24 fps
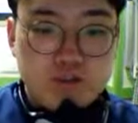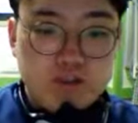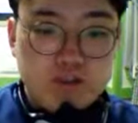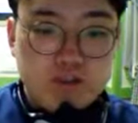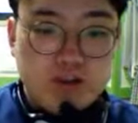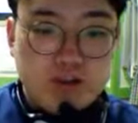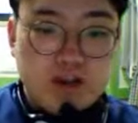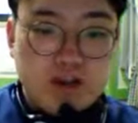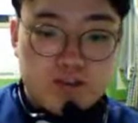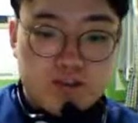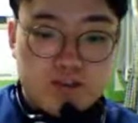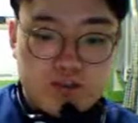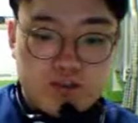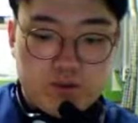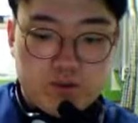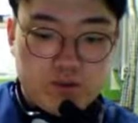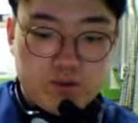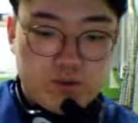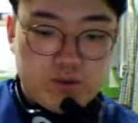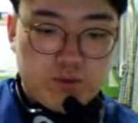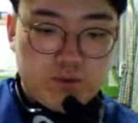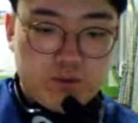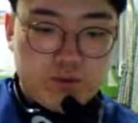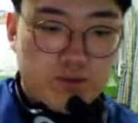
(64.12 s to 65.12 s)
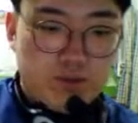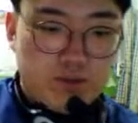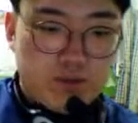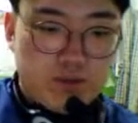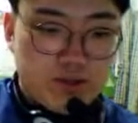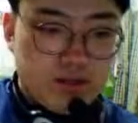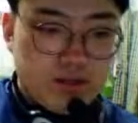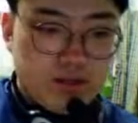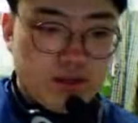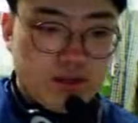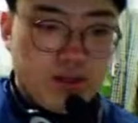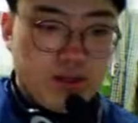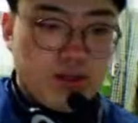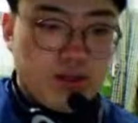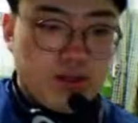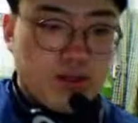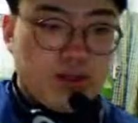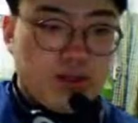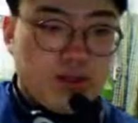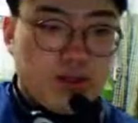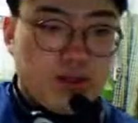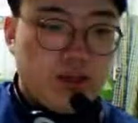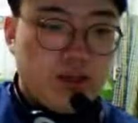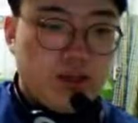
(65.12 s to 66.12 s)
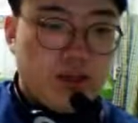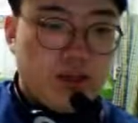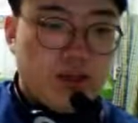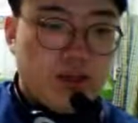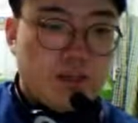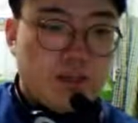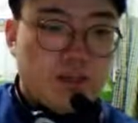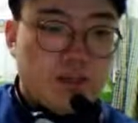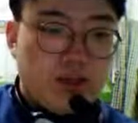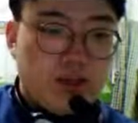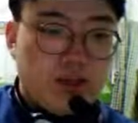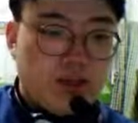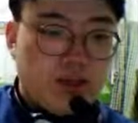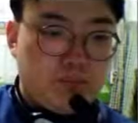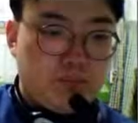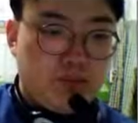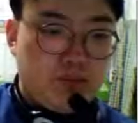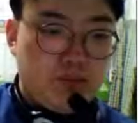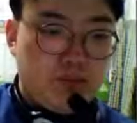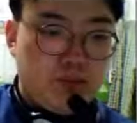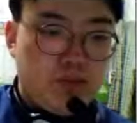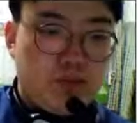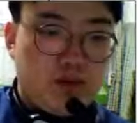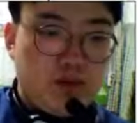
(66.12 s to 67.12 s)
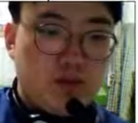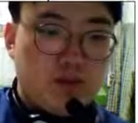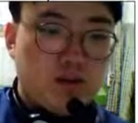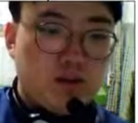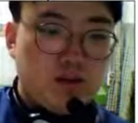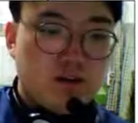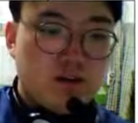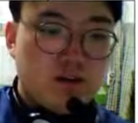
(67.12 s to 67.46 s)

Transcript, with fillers: 된다. 그리고 he may be